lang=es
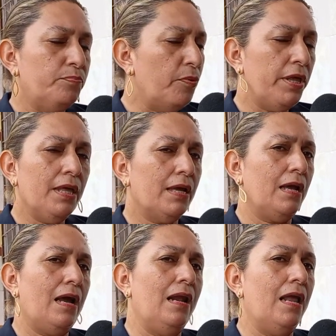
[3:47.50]
puede
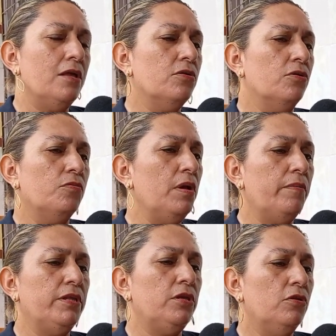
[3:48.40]
que al año
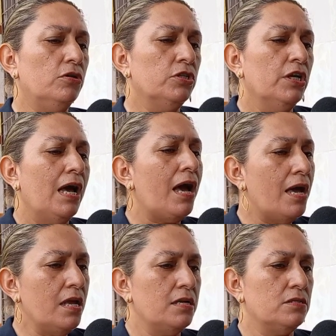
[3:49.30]
2022
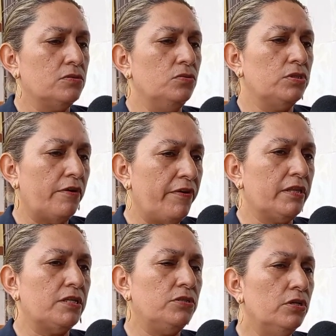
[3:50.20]
hayan sus
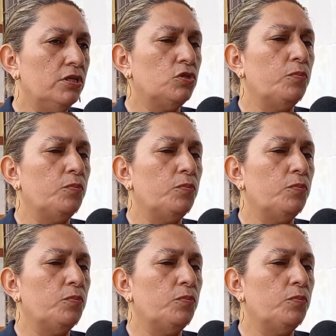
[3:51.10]
afectaciones,